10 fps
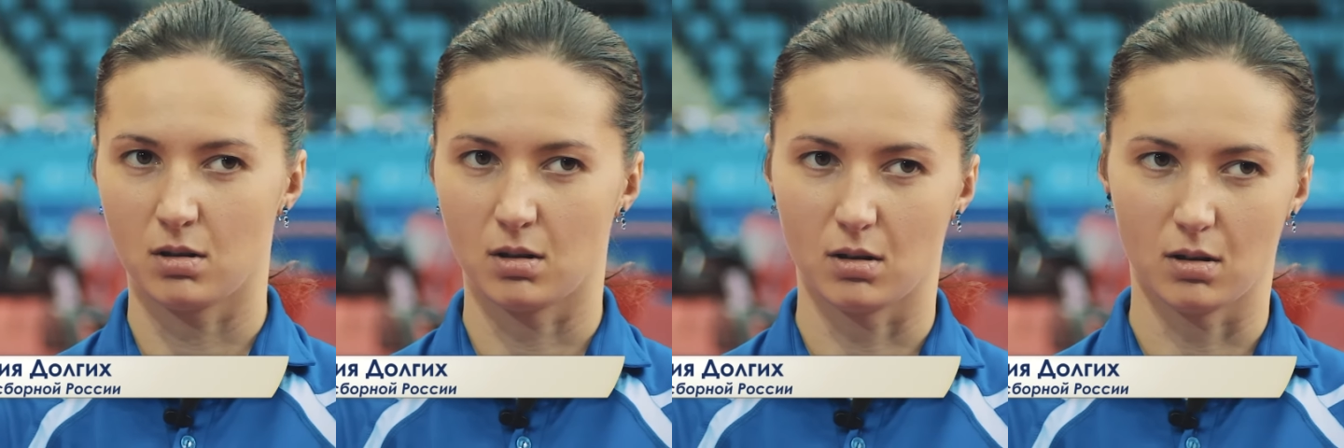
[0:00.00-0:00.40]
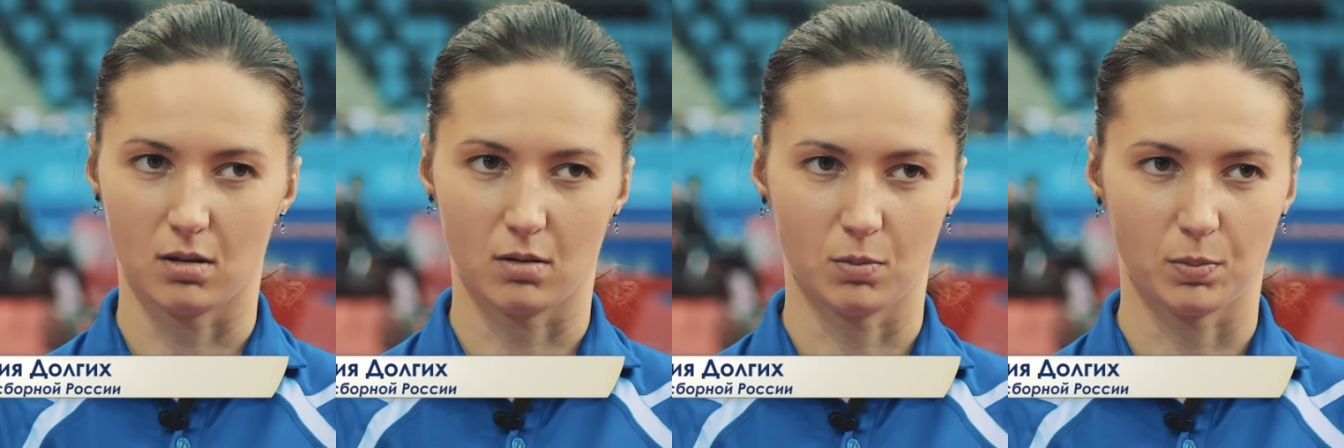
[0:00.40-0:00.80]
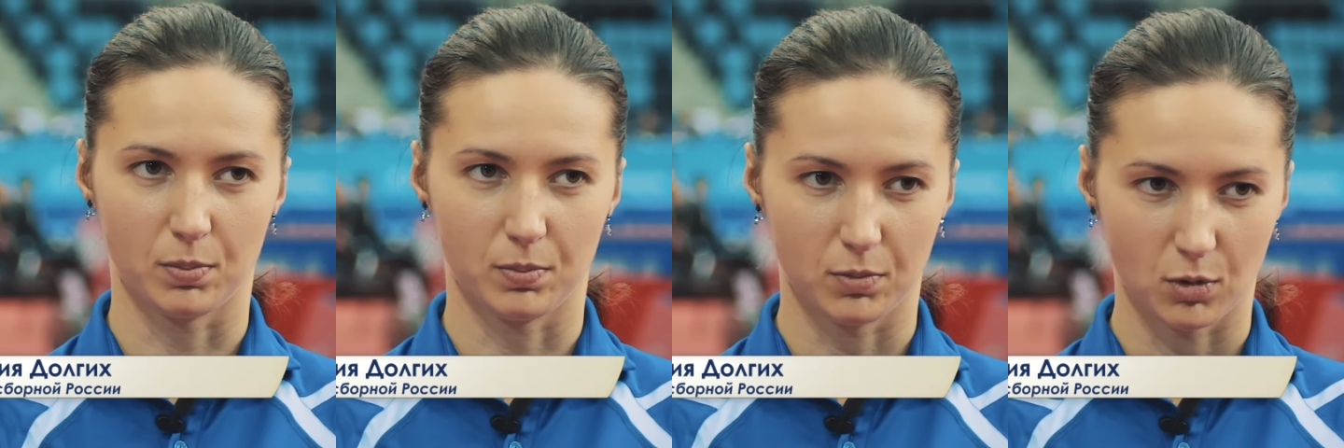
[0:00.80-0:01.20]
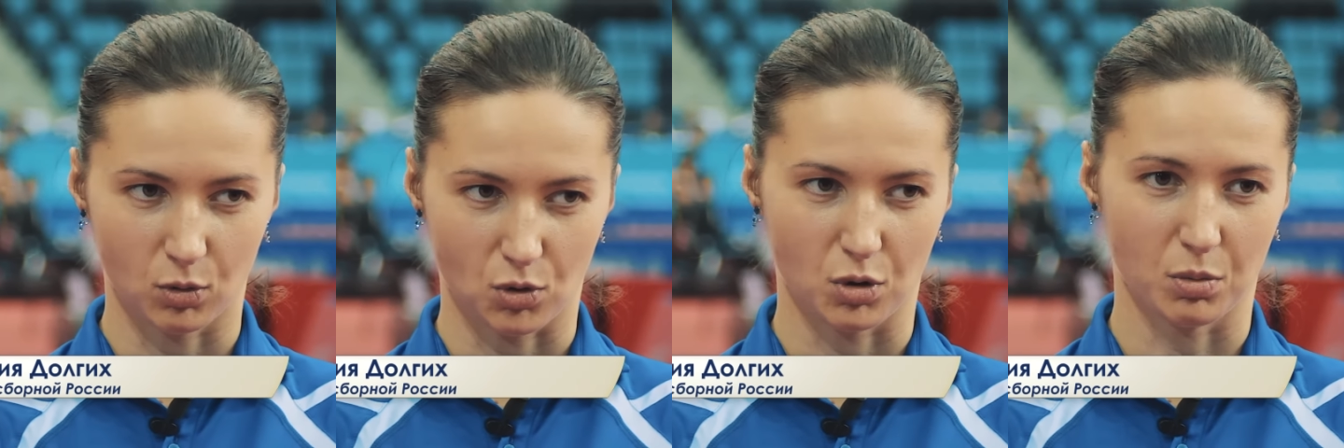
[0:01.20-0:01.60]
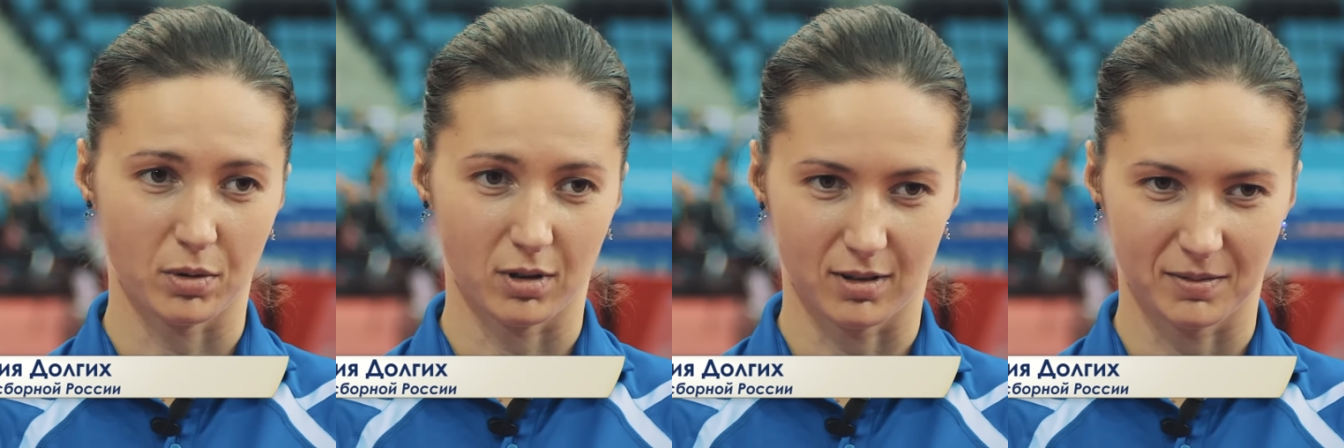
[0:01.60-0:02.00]
Э, нужно
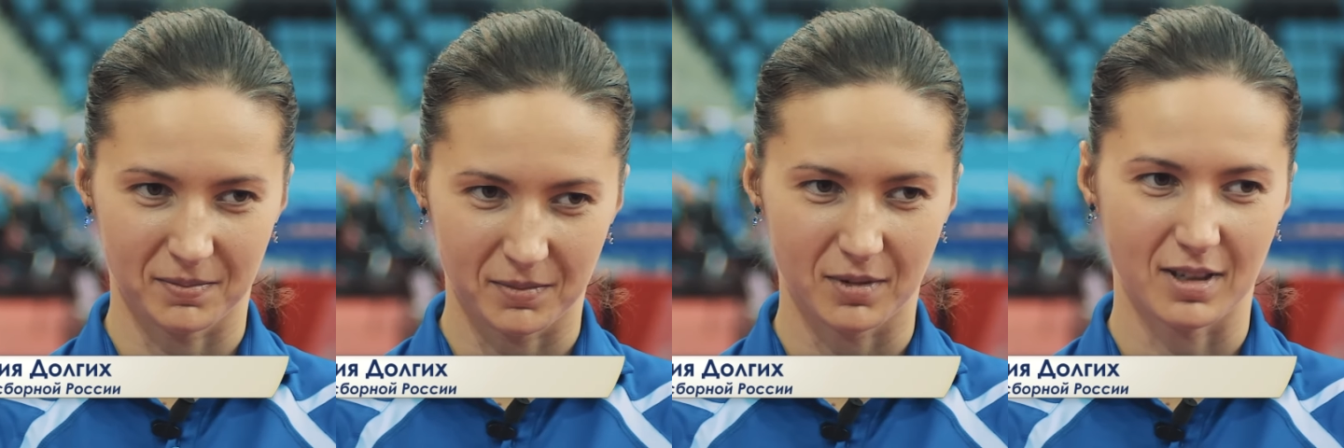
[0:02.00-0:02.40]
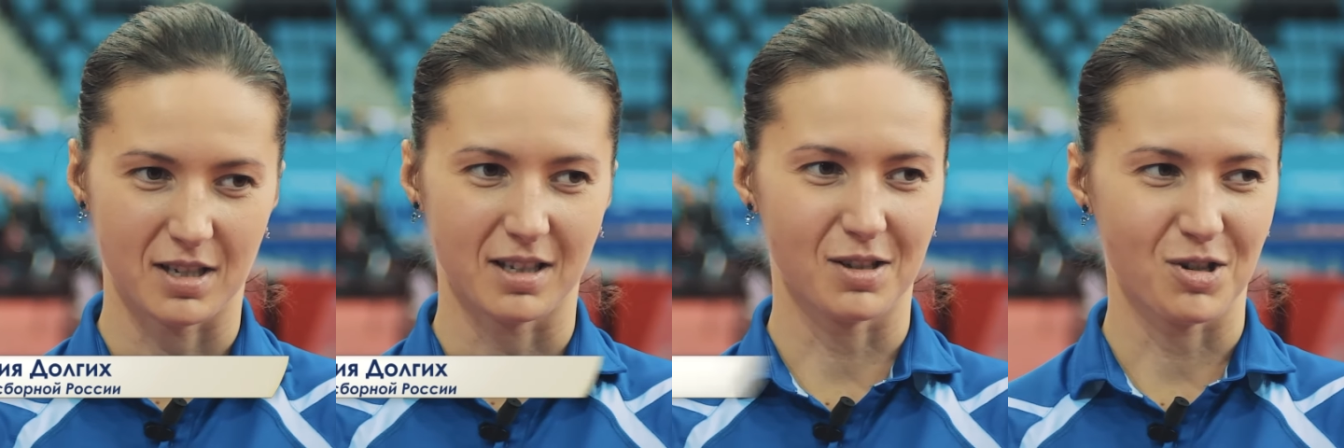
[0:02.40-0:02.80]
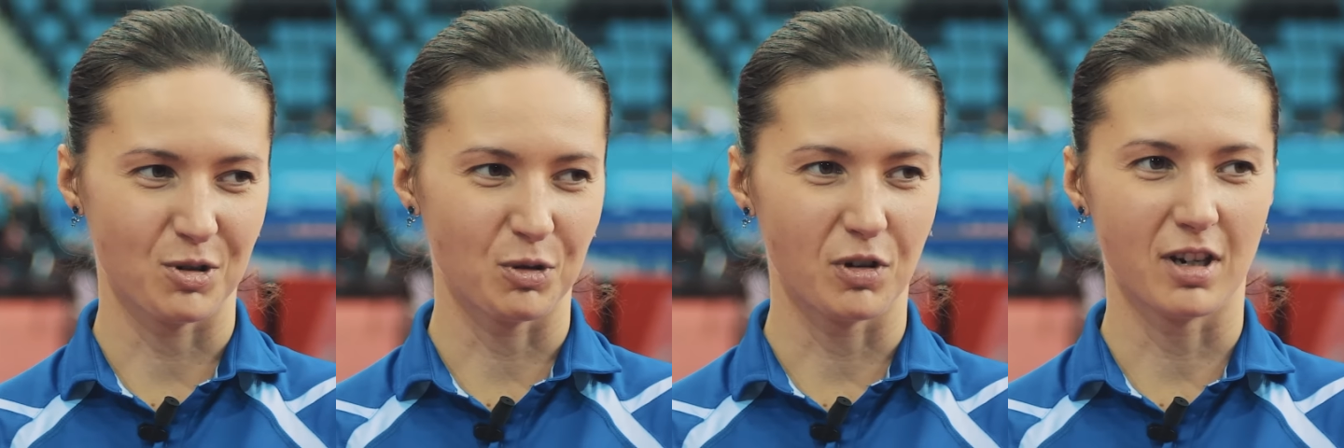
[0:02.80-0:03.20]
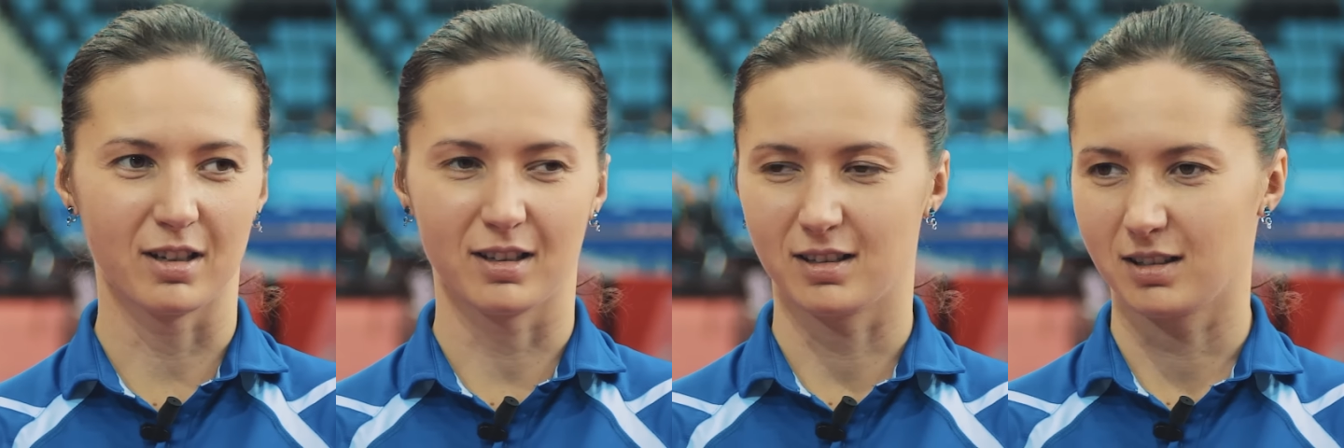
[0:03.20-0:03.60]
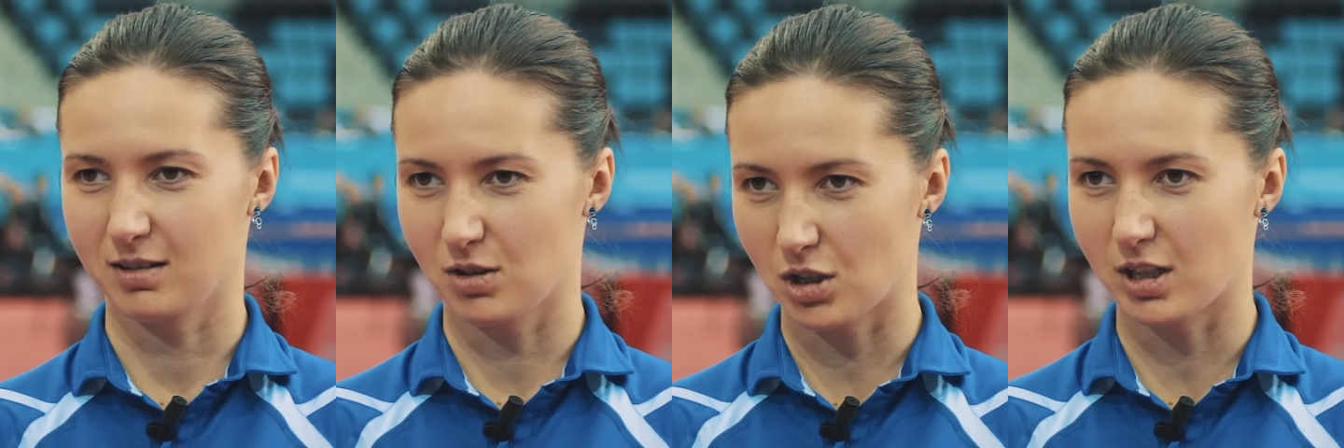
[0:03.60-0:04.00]
было достаточно уверенно,
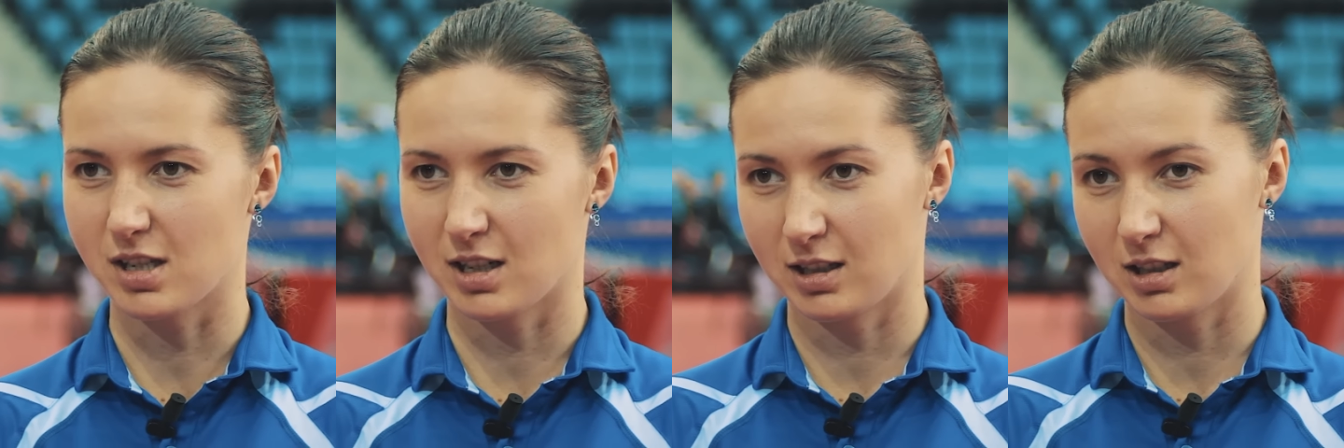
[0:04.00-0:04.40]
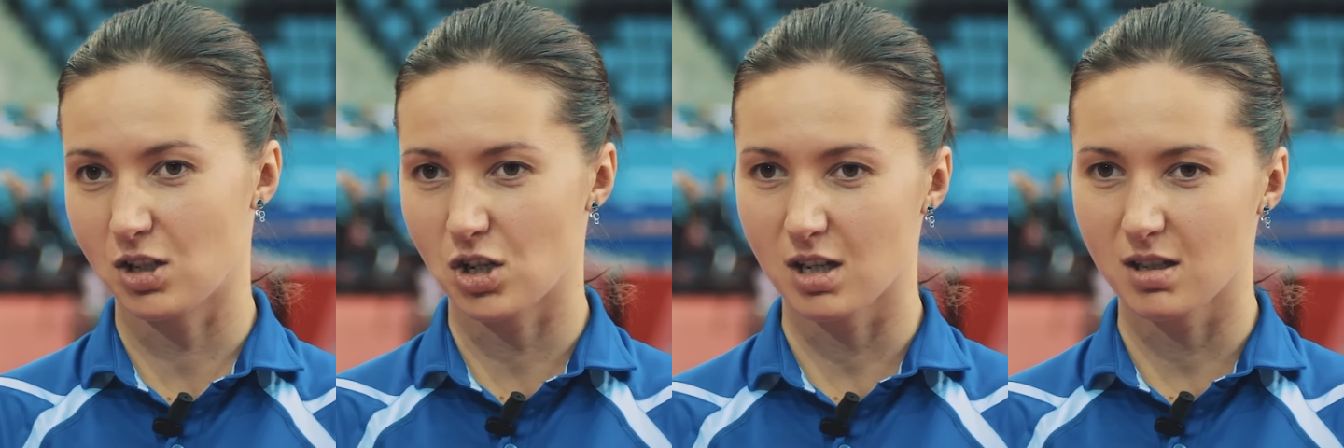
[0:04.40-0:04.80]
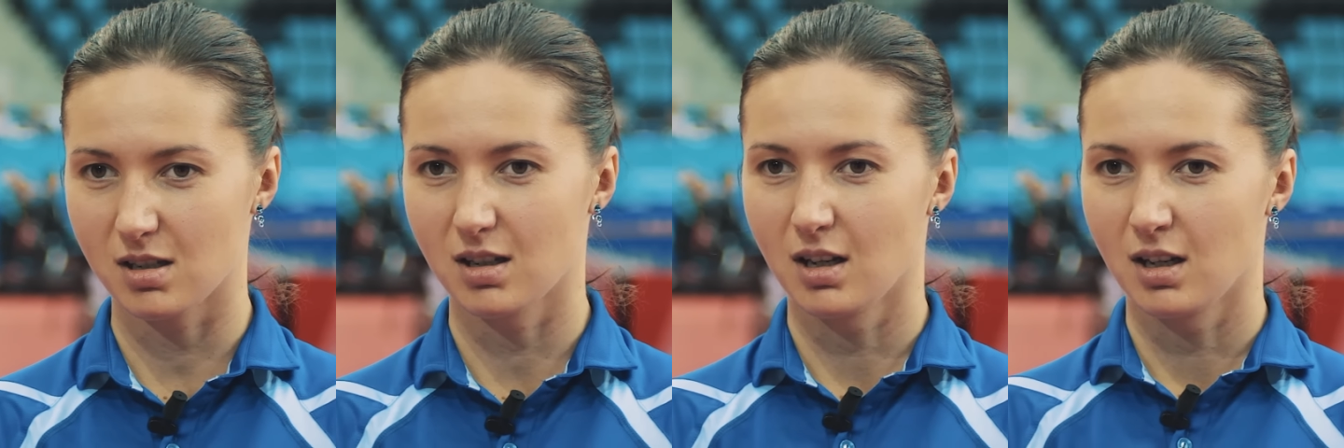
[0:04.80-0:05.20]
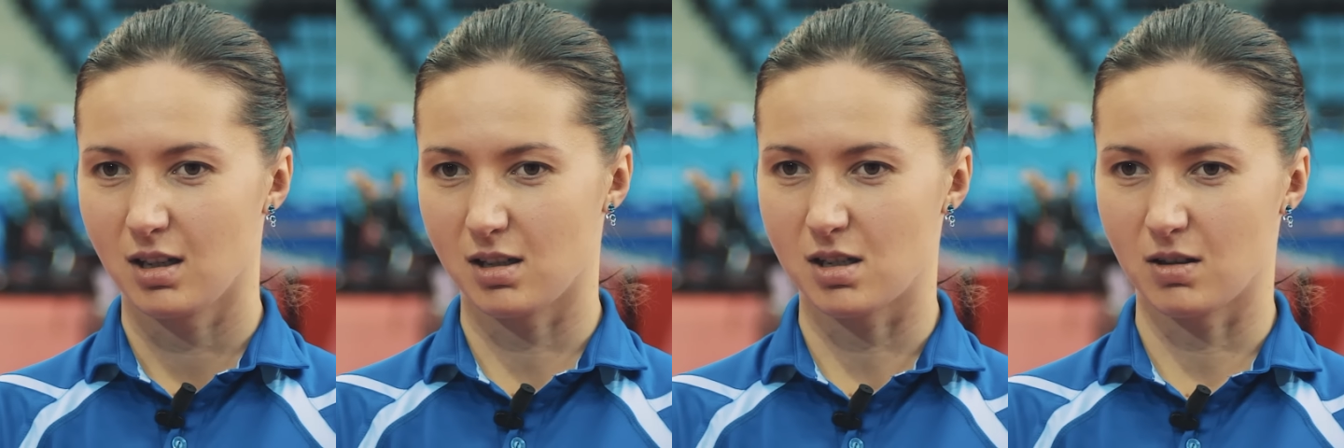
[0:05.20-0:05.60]
желательно начать эти